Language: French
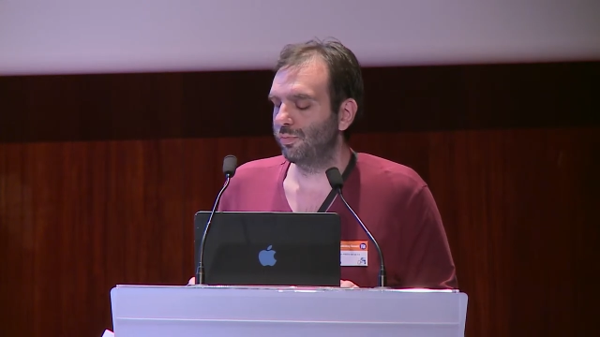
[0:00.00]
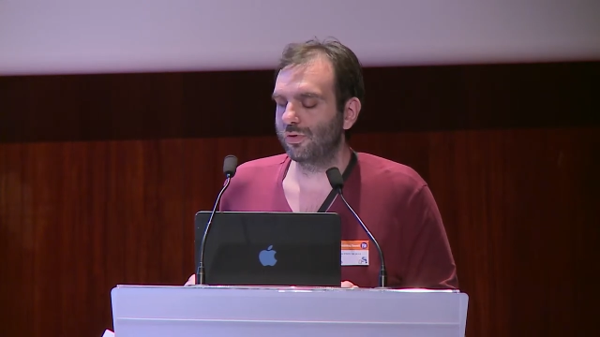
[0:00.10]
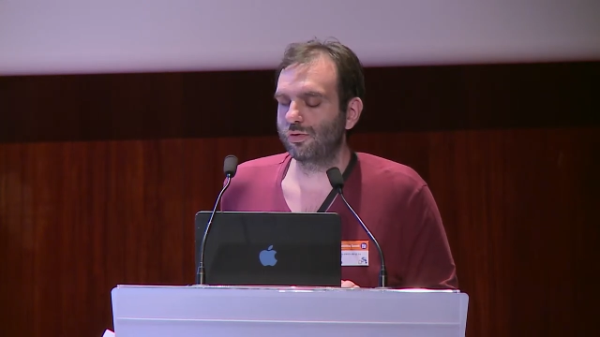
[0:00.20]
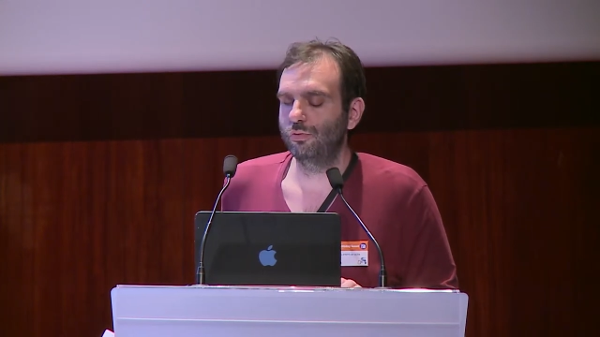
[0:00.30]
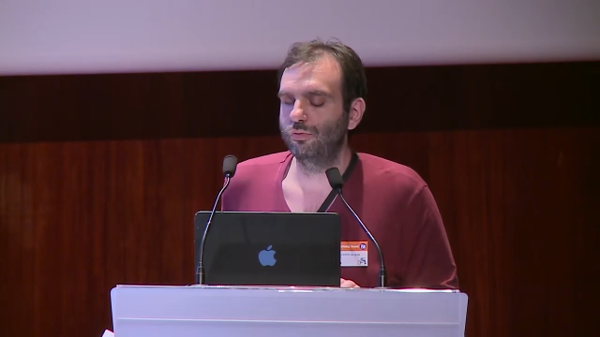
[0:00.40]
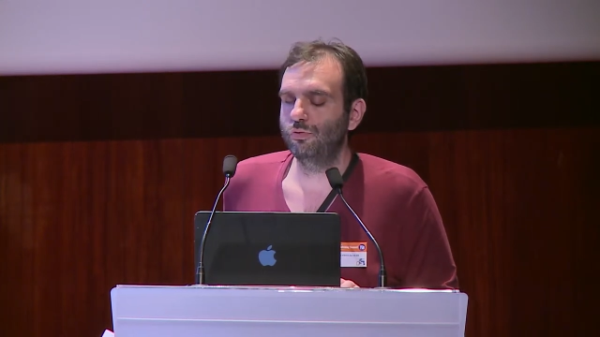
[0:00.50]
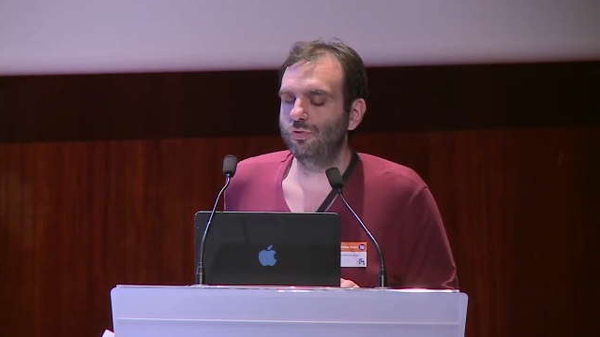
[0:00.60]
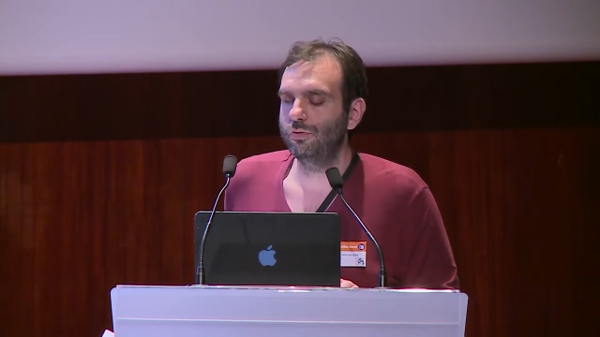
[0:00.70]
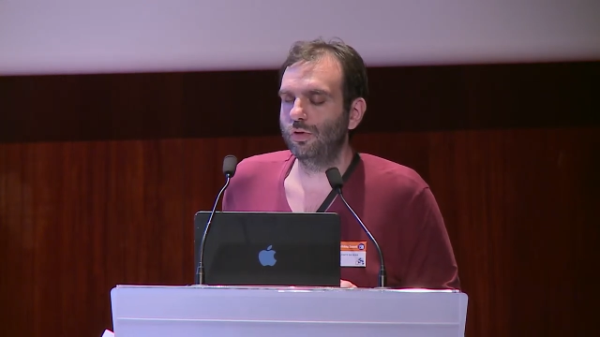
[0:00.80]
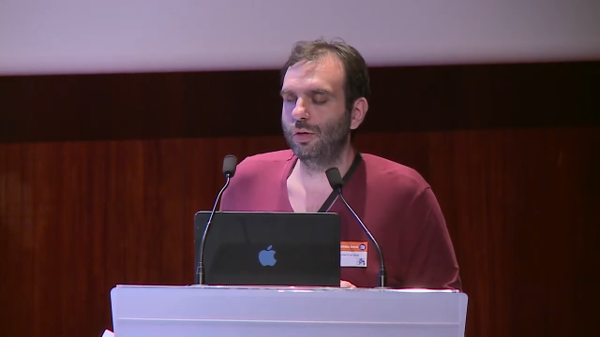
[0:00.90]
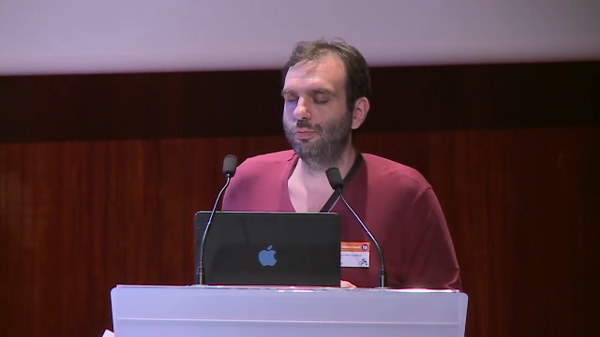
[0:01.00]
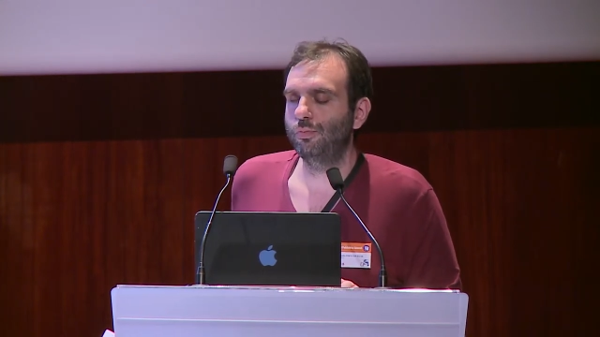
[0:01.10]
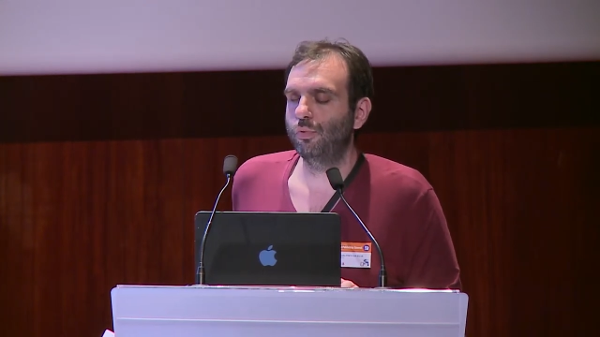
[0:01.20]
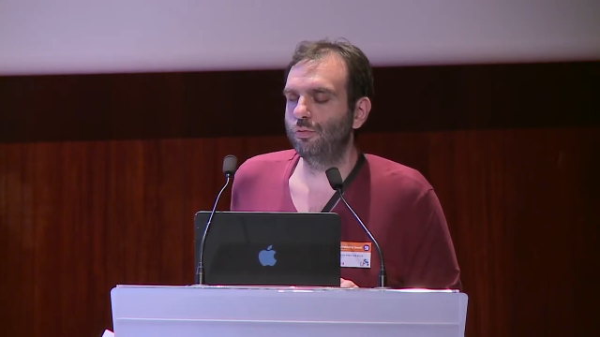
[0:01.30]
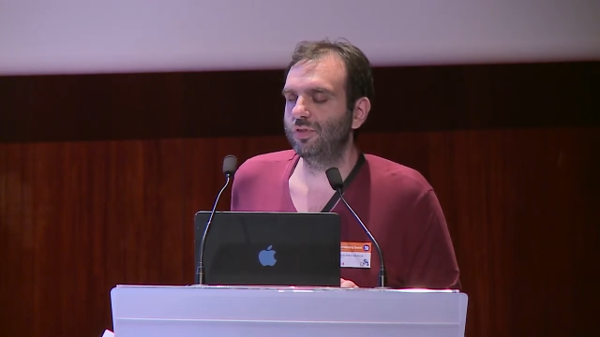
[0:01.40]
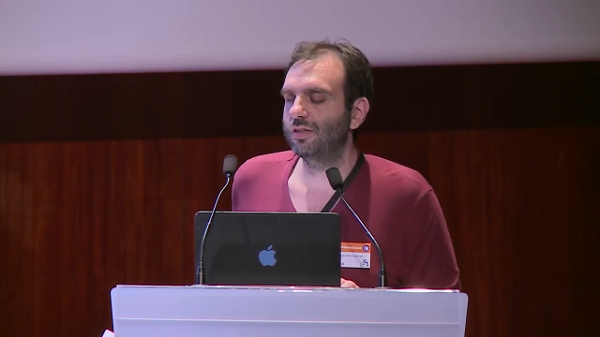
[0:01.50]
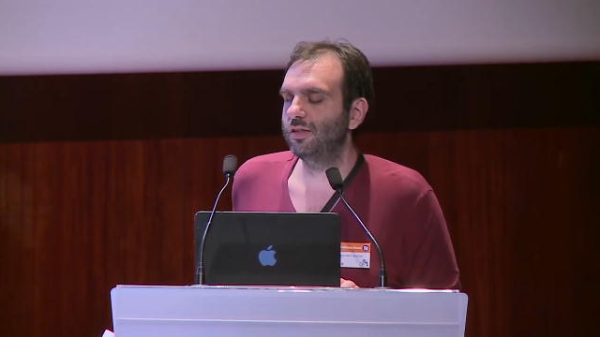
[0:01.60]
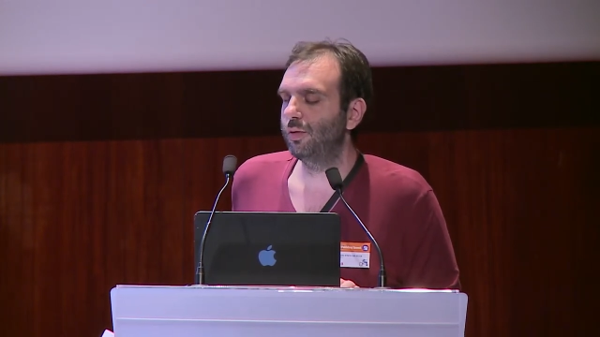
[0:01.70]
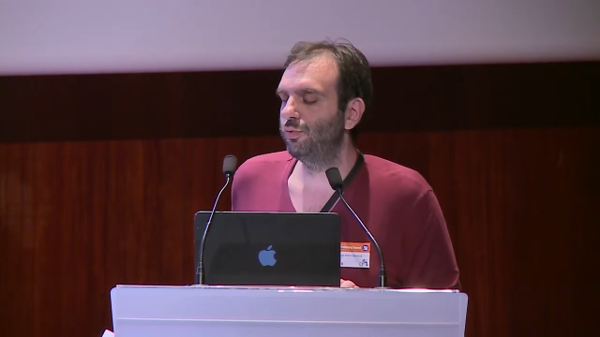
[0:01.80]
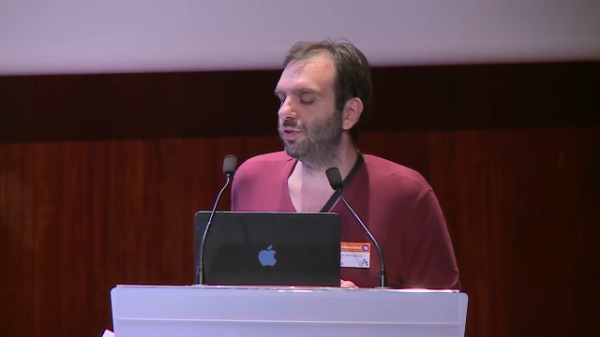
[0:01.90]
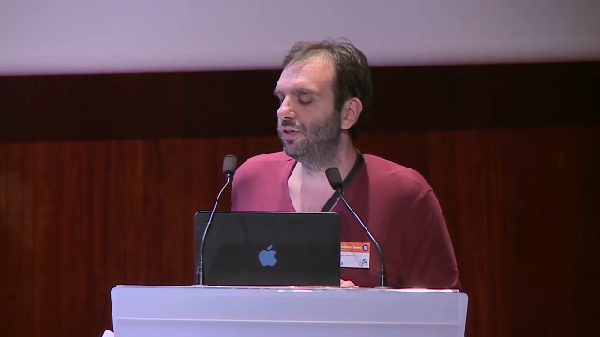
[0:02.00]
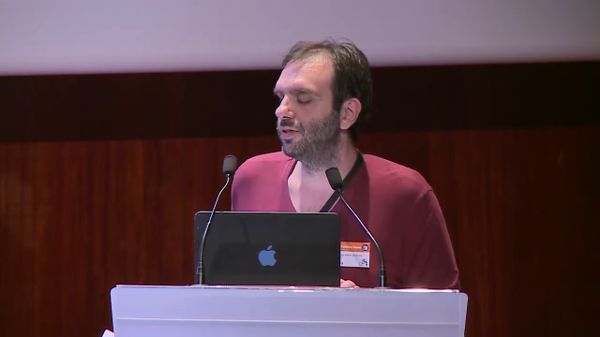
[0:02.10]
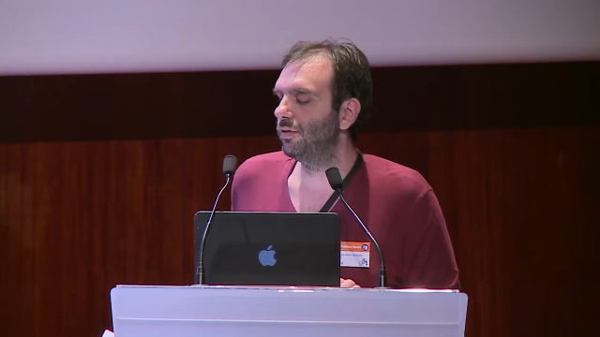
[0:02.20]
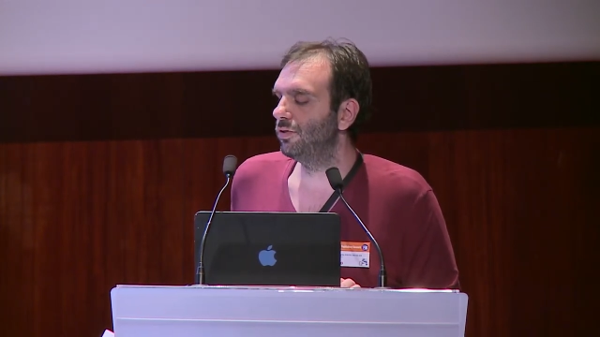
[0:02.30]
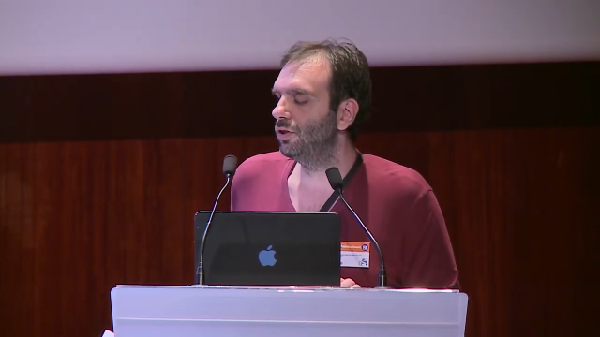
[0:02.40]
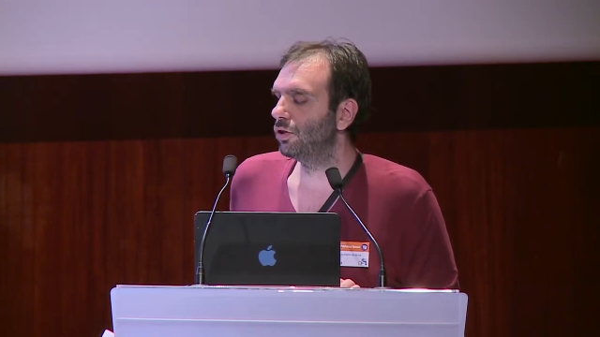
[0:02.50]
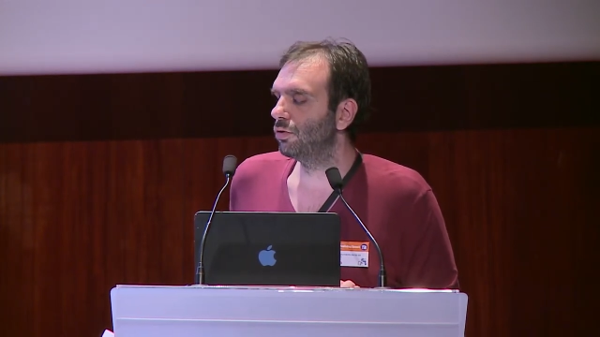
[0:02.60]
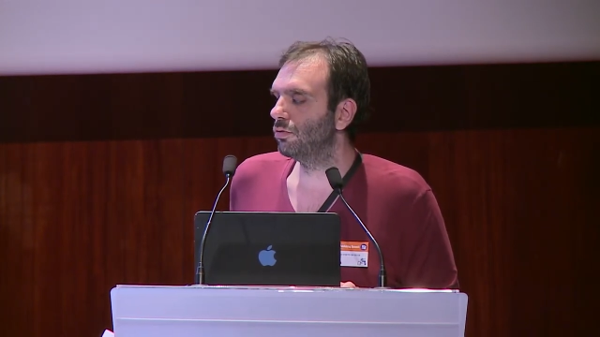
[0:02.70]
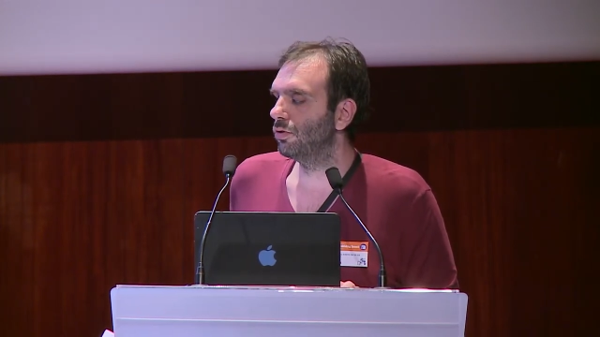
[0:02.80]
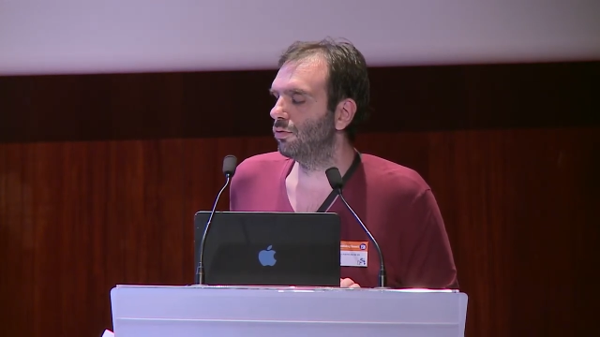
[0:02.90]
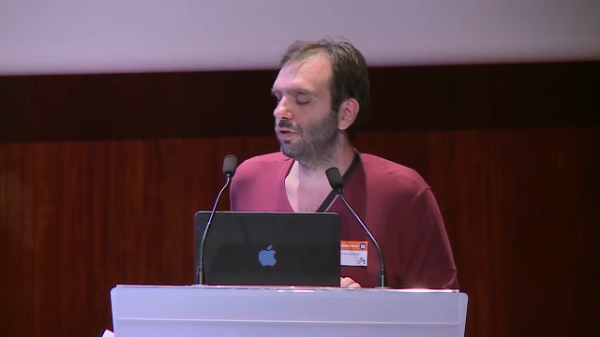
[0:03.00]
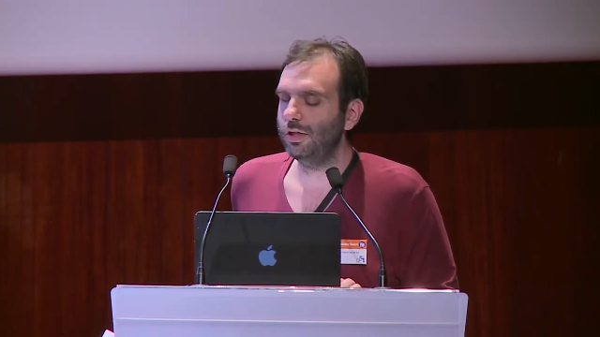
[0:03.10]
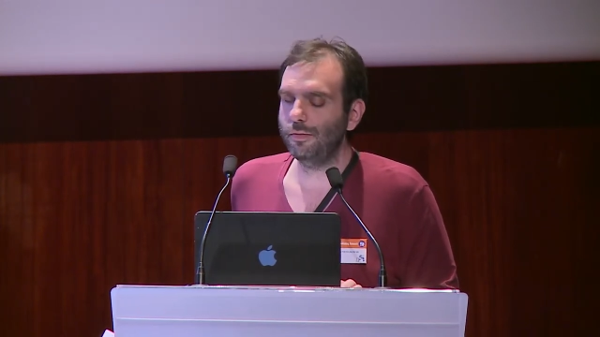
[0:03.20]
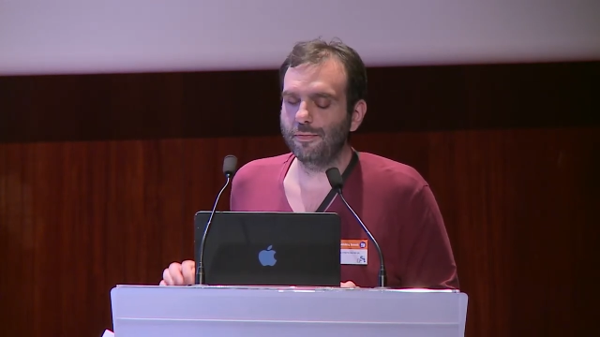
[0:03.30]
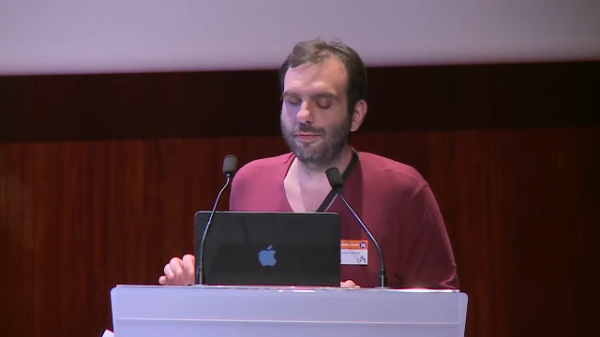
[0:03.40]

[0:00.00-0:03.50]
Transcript: pense que vous devez avoir la première diapo qui s'affiche en théorie.